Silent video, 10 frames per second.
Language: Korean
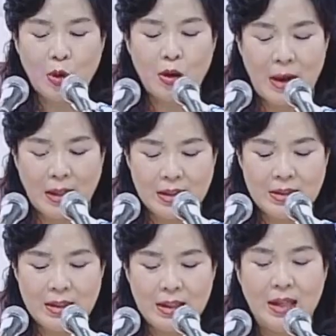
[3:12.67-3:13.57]

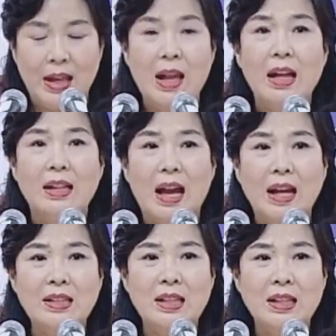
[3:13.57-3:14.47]
받는지
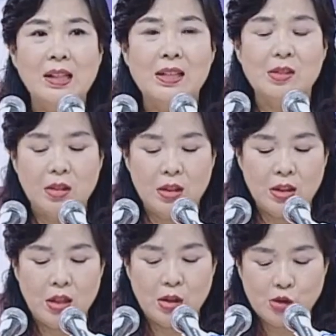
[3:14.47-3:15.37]

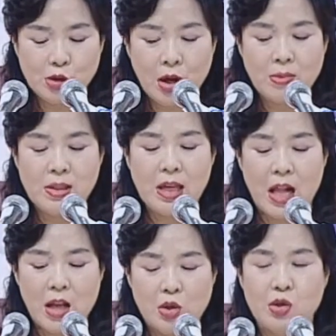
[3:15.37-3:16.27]
당의자님께서는 수없이
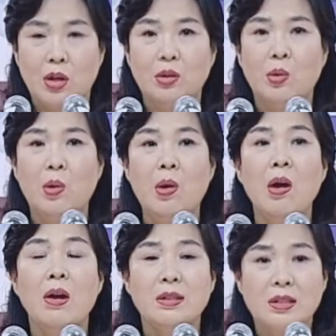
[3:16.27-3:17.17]
알려주셨고
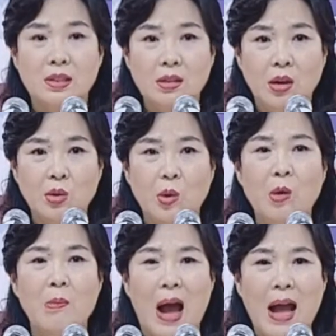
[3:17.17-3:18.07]
증거도
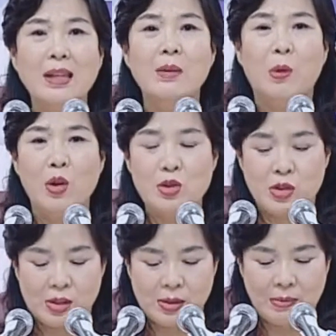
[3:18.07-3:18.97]
많이
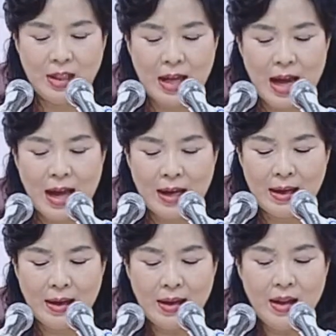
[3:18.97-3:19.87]
보여주셨습니다.
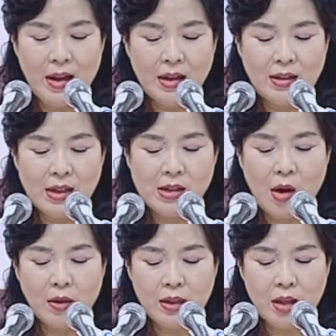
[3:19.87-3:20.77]
그래서
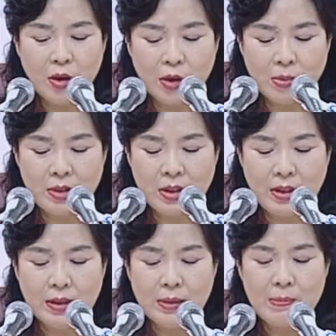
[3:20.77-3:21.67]
어린이
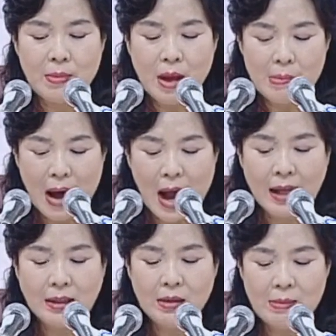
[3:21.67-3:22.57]
여러분들은
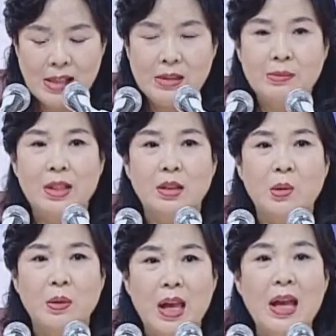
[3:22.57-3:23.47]
많은 말씀들을
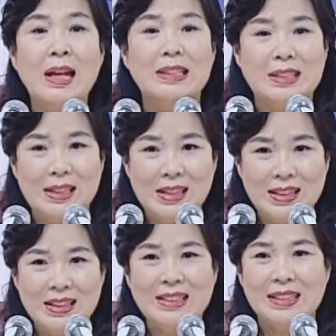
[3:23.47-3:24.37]
통해
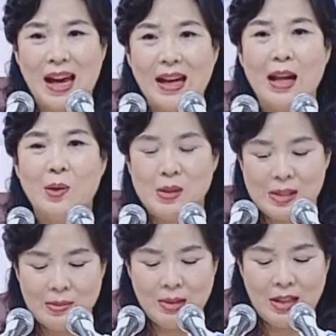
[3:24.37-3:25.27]
진리를 잘 알고
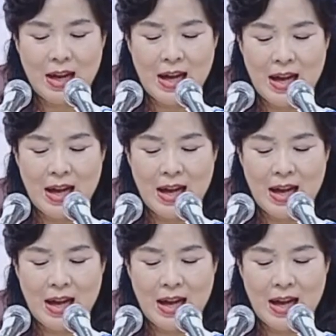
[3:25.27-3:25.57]
있습니다.